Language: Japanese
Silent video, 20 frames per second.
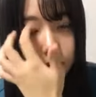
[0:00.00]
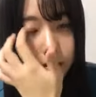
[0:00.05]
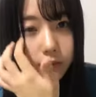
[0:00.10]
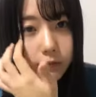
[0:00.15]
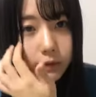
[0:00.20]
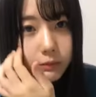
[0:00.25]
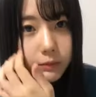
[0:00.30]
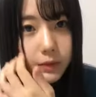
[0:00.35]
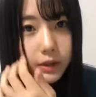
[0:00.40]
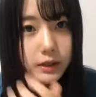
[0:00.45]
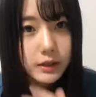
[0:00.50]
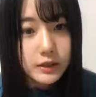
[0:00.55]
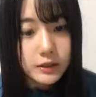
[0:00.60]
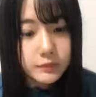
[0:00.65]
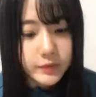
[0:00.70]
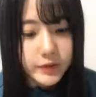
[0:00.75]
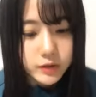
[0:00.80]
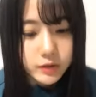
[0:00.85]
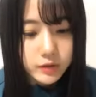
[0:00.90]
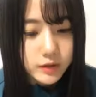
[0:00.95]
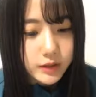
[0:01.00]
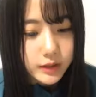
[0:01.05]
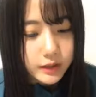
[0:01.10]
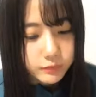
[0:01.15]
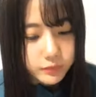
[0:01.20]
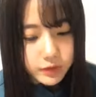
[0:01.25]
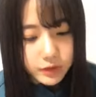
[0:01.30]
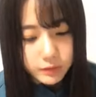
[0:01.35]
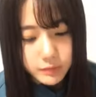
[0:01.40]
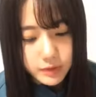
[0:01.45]
今までに
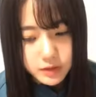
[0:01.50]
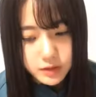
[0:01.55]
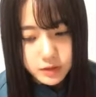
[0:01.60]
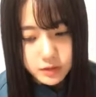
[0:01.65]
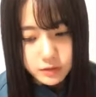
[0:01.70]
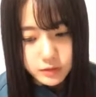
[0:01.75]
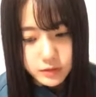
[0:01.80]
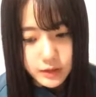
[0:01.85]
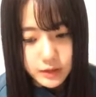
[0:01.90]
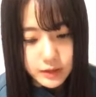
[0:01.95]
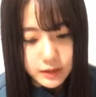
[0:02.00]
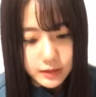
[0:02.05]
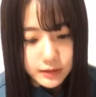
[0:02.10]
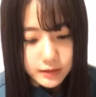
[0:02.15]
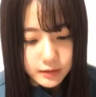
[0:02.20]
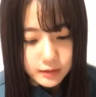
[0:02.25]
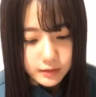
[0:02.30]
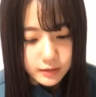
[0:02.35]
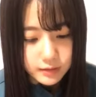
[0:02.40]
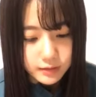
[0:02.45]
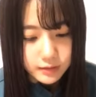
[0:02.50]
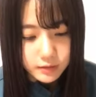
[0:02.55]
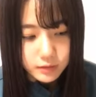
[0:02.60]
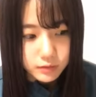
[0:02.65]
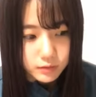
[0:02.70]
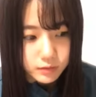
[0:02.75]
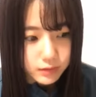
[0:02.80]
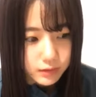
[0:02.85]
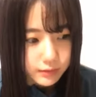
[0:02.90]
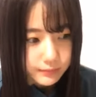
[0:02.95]
ベッドタイムが満足できなかった
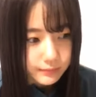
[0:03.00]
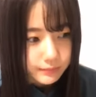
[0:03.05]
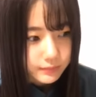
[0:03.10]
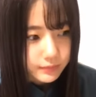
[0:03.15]
のは